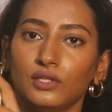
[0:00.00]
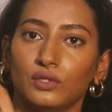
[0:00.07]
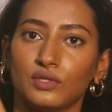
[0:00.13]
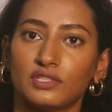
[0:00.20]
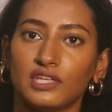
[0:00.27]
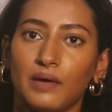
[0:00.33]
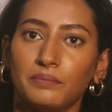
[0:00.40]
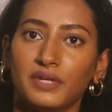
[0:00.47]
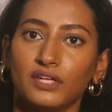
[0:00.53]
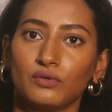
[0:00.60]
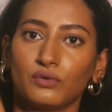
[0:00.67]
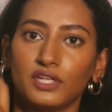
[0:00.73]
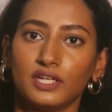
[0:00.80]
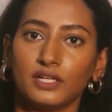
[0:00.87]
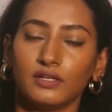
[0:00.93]
तो सामने
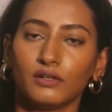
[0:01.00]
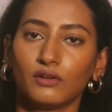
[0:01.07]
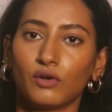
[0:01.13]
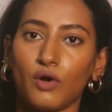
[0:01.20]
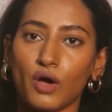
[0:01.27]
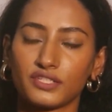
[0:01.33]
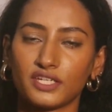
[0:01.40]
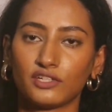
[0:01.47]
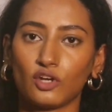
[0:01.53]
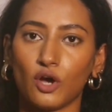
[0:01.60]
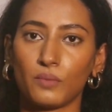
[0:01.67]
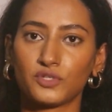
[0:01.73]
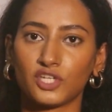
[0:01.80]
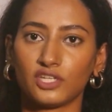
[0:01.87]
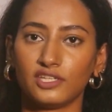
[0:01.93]
इन्होंने कॉसेट का
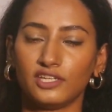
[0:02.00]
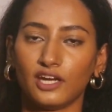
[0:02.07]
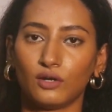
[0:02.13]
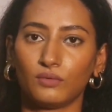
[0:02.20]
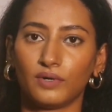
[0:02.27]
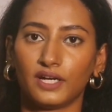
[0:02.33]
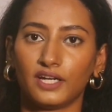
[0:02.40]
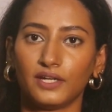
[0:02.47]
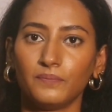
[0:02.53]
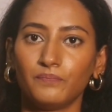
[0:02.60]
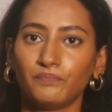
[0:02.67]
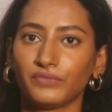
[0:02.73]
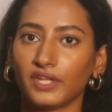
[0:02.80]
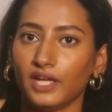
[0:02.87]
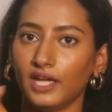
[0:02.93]
ऑप्शन दिया हुआ है
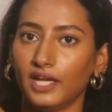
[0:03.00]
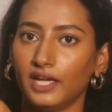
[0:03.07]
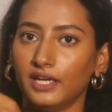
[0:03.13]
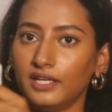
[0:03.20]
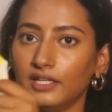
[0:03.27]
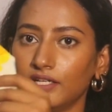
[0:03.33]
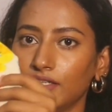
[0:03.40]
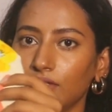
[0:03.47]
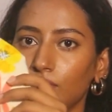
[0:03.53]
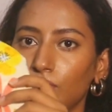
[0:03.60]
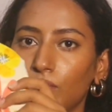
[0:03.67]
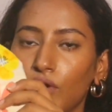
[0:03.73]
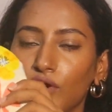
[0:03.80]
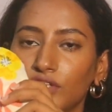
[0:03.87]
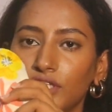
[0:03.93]
एंड
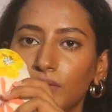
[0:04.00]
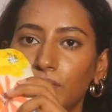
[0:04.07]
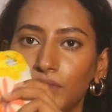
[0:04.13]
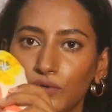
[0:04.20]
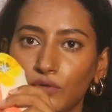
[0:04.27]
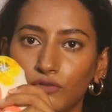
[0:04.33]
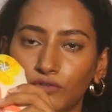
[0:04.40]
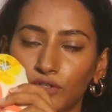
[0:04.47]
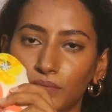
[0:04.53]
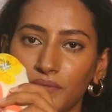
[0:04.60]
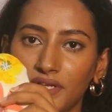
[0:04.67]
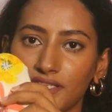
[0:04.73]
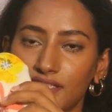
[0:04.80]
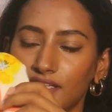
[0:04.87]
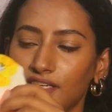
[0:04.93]
बहुत ही ब्यूटीफुल पीस